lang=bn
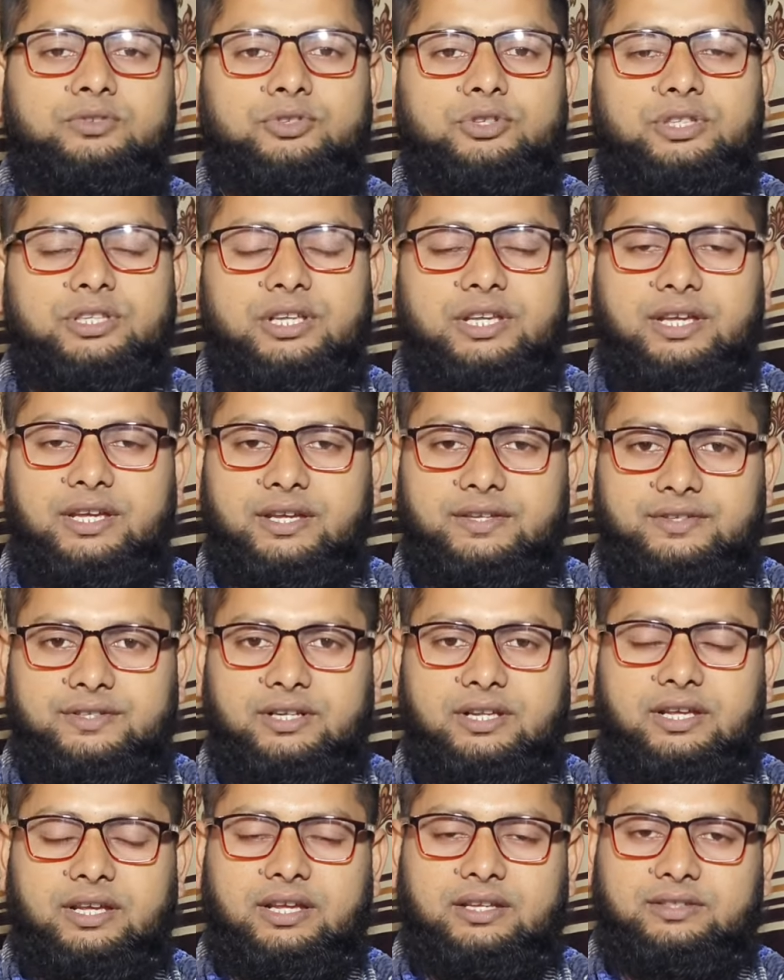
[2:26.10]
যদি
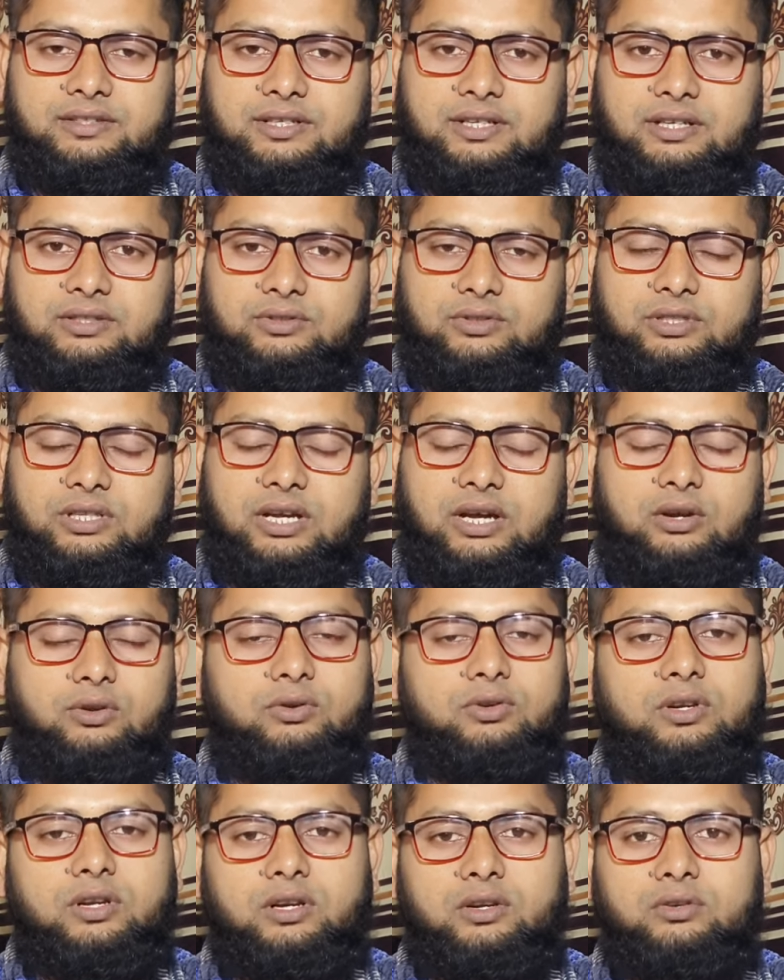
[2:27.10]
এছাড়া এছাড়া যদি আরও
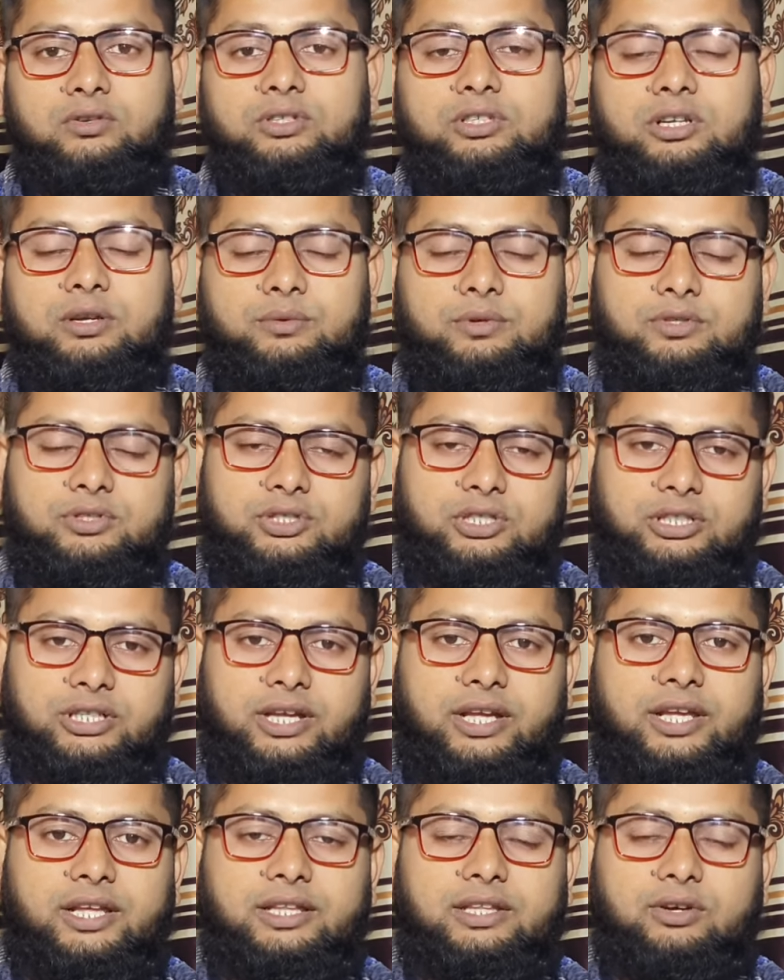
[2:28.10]
অন্যান্য সমস্যা
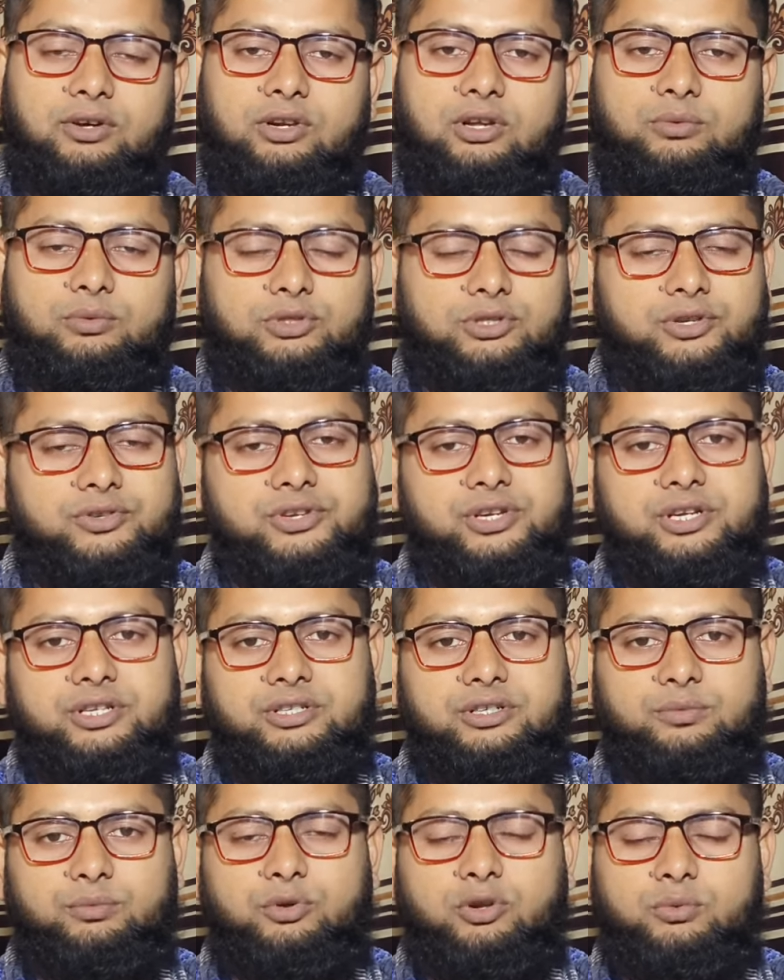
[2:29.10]
থাকে তাহলে অবশ্যই
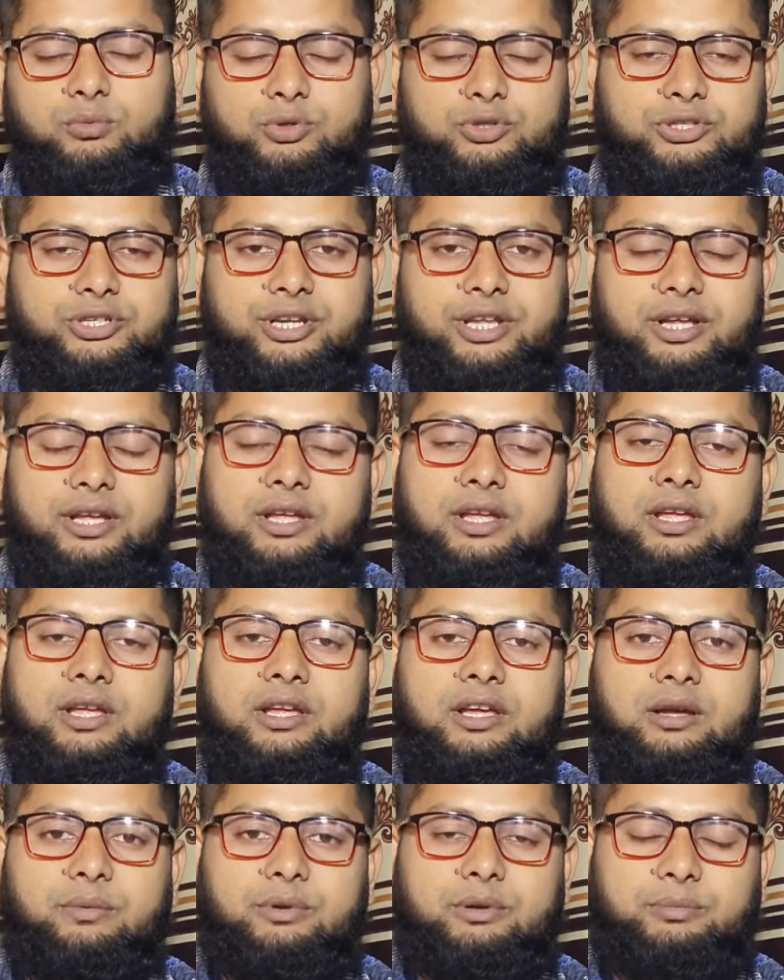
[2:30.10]
চিকিৎসকের পরামর্শ নিয়ে
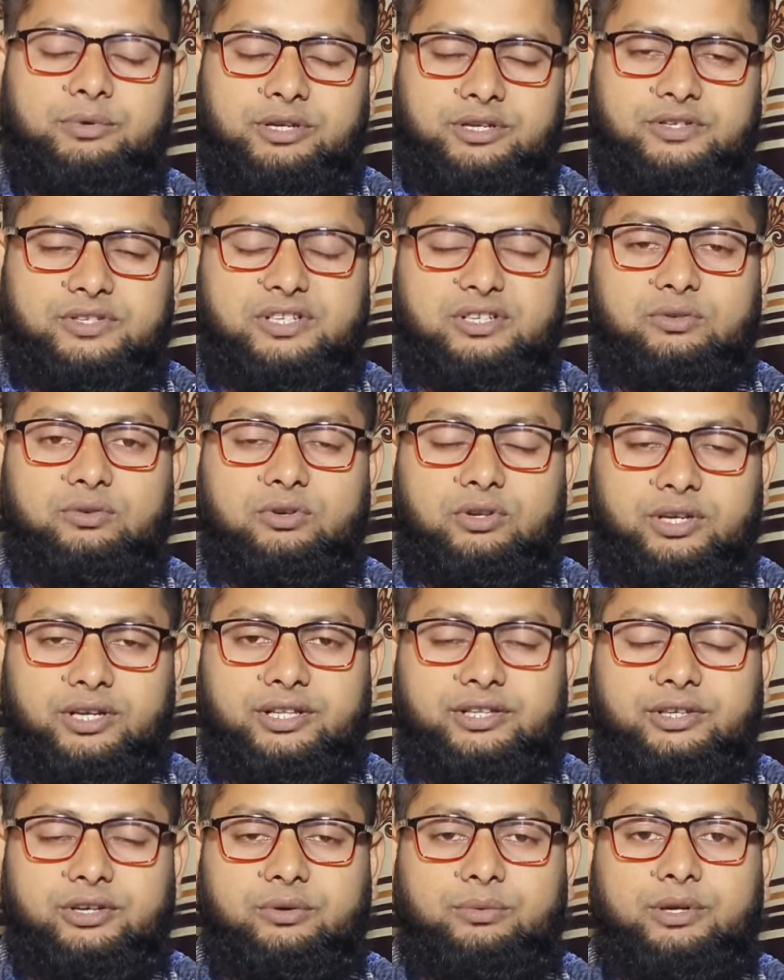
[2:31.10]
আপনার মেডিসিনগুলো
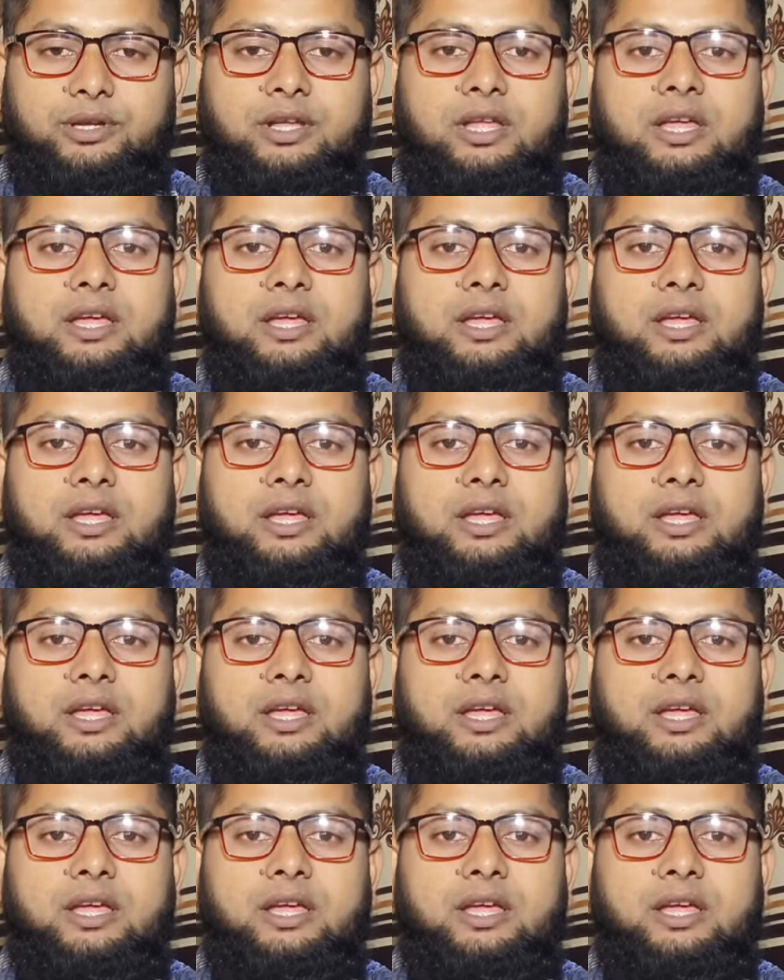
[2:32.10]
খেতে হবে